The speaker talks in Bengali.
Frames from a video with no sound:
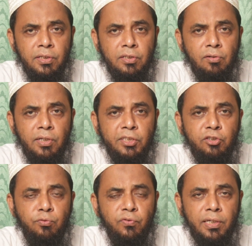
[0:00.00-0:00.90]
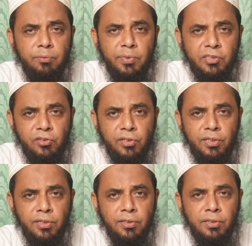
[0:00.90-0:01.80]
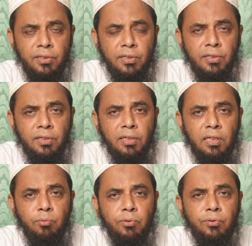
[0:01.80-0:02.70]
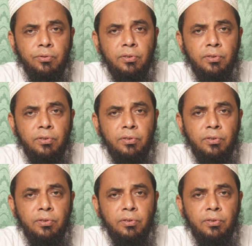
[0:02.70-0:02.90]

এটা নাইট্রোফাইং ব্যাকটেরিয়া এবং